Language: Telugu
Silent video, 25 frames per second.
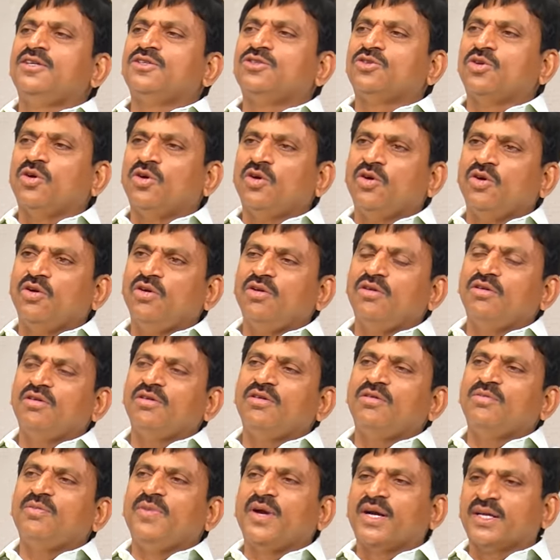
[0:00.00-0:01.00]
సో
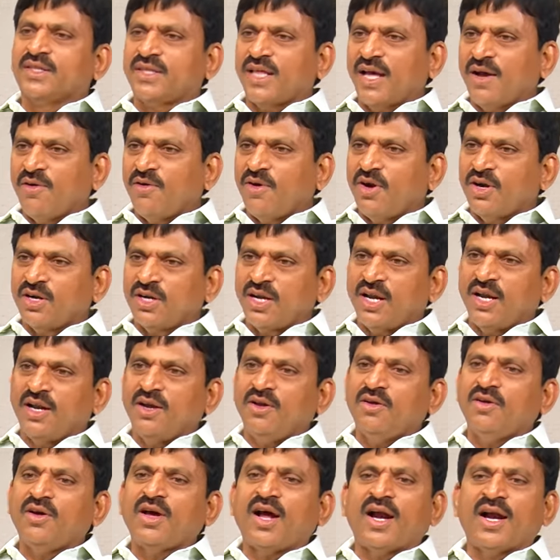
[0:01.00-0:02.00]
మిగతా
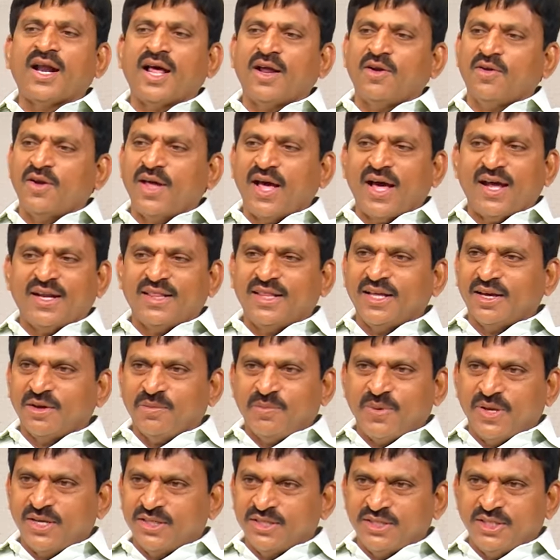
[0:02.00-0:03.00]
వాటిలలో ఆడ అన్న ఆర్థిక
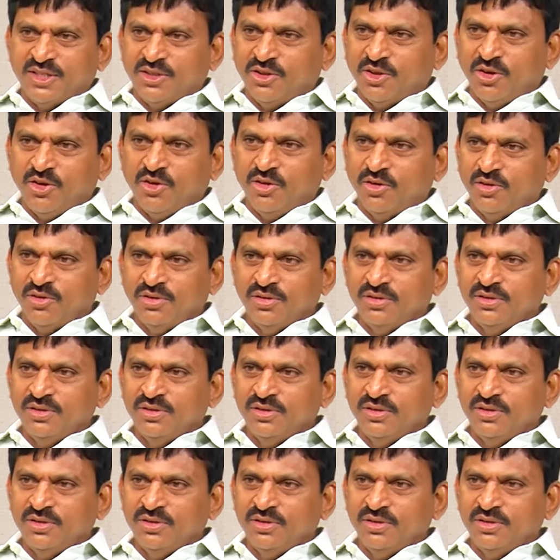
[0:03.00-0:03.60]
పరిస్థితుల్లో